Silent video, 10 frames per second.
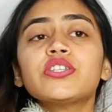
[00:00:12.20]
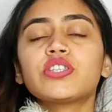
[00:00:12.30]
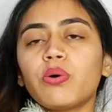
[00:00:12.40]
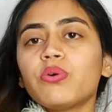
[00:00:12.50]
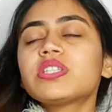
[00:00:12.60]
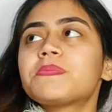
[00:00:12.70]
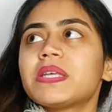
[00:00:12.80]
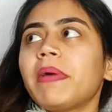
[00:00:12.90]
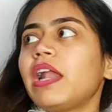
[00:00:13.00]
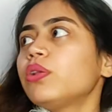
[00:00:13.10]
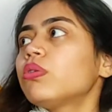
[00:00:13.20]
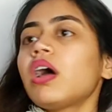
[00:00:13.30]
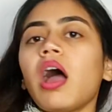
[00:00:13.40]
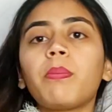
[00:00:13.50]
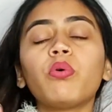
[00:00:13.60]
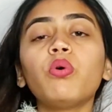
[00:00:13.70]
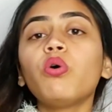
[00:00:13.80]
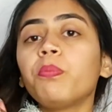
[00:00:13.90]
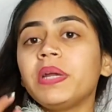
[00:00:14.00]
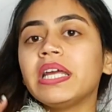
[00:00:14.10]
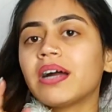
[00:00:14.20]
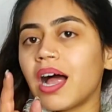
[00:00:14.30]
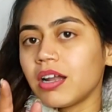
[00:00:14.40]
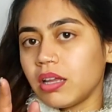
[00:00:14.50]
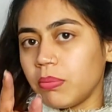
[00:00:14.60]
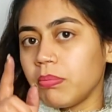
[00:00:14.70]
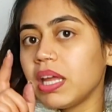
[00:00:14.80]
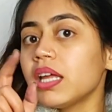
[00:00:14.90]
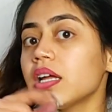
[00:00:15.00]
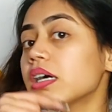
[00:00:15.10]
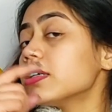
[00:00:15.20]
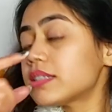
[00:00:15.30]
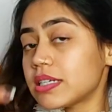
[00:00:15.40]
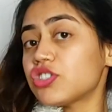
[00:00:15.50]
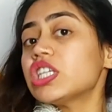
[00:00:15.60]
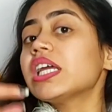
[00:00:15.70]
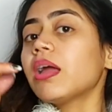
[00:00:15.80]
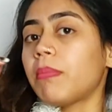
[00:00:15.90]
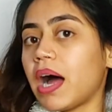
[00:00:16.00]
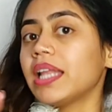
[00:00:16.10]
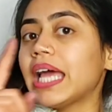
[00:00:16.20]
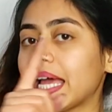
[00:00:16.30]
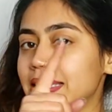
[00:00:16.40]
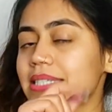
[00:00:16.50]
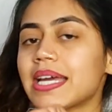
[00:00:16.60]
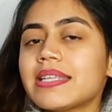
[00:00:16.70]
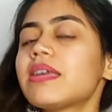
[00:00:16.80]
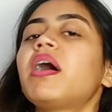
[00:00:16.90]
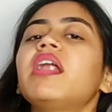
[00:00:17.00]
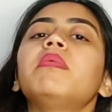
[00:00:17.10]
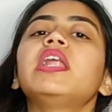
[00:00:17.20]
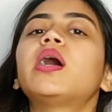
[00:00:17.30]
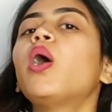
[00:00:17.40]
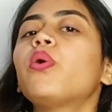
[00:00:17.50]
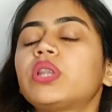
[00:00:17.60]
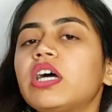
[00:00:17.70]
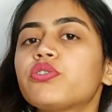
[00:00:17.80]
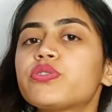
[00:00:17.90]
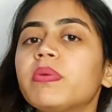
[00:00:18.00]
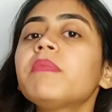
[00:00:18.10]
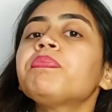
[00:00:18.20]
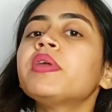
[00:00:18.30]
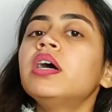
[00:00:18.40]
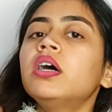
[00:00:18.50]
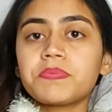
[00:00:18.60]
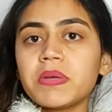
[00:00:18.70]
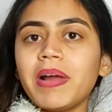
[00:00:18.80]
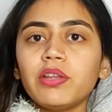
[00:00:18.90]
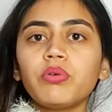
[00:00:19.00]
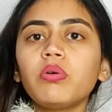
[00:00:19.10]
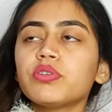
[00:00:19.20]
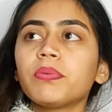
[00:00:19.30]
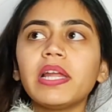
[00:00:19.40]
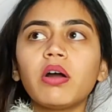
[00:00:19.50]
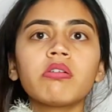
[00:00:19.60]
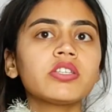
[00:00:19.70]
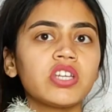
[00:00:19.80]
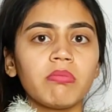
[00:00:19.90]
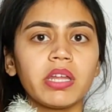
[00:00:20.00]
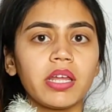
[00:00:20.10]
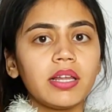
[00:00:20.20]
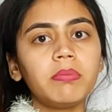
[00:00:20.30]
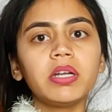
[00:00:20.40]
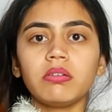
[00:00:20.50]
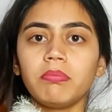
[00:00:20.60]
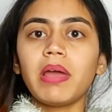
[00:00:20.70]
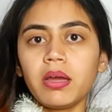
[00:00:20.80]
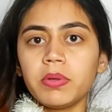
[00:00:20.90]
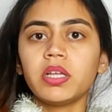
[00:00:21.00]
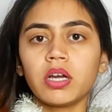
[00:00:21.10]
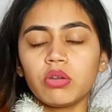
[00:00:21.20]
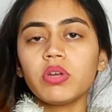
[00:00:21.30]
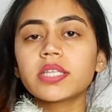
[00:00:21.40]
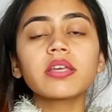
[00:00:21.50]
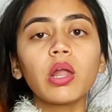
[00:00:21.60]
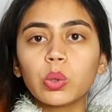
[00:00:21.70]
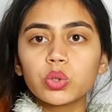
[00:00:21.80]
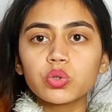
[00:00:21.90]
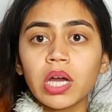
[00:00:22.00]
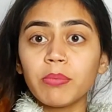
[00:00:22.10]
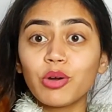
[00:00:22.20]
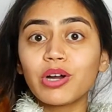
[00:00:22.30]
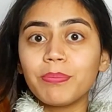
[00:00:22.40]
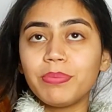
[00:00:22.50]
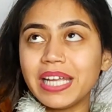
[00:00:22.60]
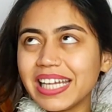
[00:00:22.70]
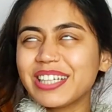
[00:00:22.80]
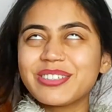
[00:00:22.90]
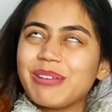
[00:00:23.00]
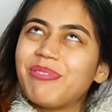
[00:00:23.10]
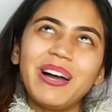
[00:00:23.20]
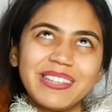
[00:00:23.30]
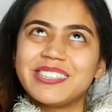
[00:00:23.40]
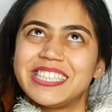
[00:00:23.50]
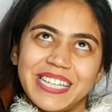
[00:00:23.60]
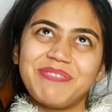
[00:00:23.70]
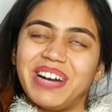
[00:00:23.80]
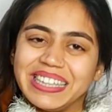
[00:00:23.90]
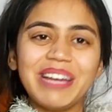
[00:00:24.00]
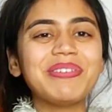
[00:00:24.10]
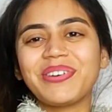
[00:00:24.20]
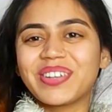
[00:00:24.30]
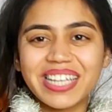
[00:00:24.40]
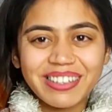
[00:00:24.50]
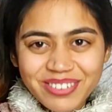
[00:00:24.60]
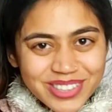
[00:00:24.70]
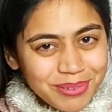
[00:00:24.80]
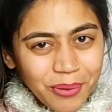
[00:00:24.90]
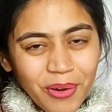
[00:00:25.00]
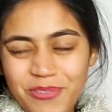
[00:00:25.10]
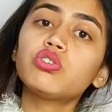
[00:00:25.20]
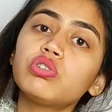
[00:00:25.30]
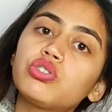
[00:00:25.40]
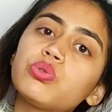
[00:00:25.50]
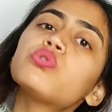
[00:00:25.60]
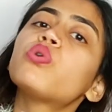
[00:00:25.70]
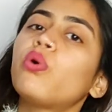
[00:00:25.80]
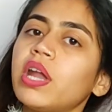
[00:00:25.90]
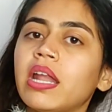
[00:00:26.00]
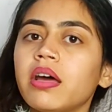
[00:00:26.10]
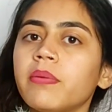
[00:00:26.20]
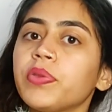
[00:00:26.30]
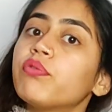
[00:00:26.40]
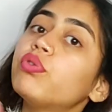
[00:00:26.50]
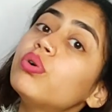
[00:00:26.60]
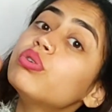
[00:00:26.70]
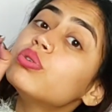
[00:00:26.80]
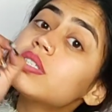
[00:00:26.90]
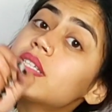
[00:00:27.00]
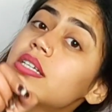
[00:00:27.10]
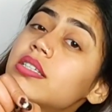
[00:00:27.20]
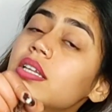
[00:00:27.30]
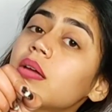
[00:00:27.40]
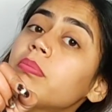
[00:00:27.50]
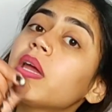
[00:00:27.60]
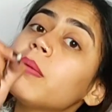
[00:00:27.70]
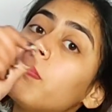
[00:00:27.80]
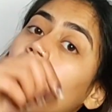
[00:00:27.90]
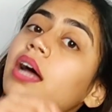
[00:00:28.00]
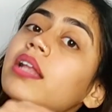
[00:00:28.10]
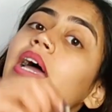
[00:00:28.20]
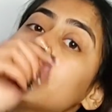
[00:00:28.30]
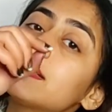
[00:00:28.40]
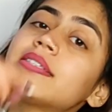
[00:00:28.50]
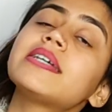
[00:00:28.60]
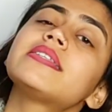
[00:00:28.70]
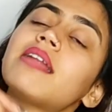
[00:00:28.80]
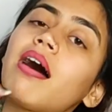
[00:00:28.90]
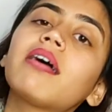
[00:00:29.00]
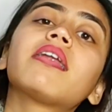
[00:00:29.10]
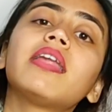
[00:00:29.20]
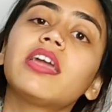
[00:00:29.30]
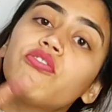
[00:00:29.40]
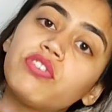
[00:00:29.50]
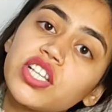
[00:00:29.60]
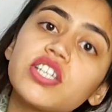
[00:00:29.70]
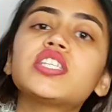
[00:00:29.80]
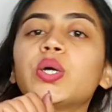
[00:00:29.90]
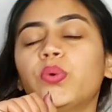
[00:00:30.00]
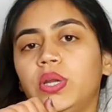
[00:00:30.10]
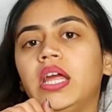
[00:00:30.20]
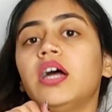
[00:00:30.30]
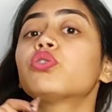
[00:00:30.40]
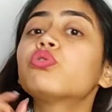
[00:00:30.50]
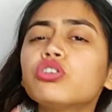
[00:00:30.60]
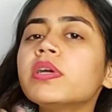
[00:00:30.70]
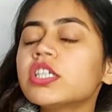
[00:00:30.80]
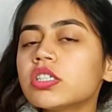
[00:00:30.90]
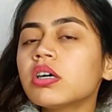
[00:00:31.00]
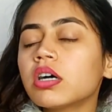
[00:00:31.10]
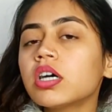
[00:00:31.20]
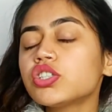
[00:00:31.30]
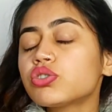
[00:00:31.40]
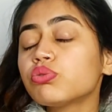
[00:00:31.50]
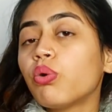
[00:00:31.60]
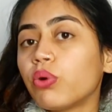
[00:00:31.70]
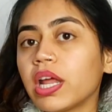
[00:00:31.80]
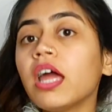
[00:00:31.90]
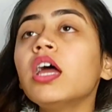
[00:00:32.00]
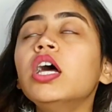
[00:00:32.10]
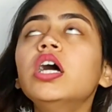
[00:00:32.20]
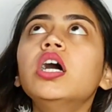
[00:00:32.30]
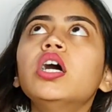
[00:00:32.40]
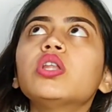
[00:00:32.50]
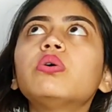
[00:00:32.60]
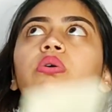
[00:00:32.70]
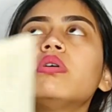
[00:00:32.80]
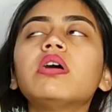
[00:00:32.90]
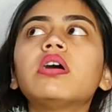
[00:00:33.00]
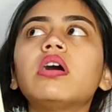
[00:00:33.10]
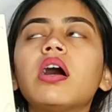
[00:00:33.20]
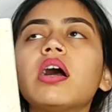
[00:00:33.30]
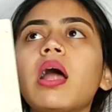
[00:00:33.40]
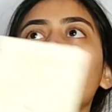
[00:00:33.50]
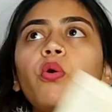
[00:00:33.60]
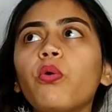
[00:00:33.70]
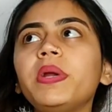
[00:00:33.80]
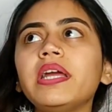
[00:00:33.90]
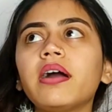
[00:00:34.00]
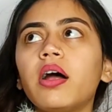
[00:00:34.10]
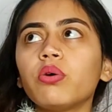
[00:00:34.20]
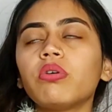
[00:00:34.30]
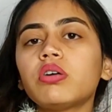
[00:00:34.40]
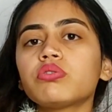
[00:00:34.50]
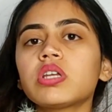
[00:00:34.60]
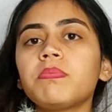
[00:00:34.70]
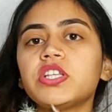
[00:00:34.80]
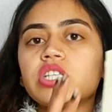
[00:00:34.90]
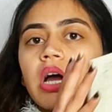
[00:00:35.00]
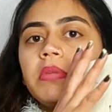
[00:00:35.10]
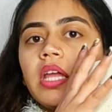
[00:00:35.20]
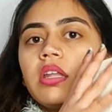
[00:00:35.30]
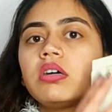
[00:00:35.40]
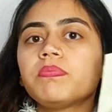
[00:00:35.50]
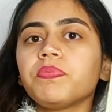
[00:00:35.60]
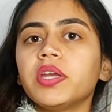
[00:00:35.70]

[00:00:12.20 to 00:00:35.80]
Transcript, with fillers: सो so, सबसे पहले तो ना आपको ओपीडी कार्ड में सर्जरी के बाद एक्सरसाइज के बारे में लिखा होता है उसमें सबसे पहले तो उसमें लिखा होगा छह महीने के लिए बट मैं अभी तक करी एक साल हो चुका है मेरे को कंप्लीट जो कि बहुत खुशी की बात है मैं बहुत ज्यादा खुश भी हुआ जो इश्यूज हो रहे हैं ना वो सर्जरी के बाद एक्सरसाइज ना करने की वजह से हो रहे हैं कुछ भी अगर इश्यू हो रहे हैं तो अगर आपको ओपीडी कार्ड होगा ना उसके पीछे आप देखना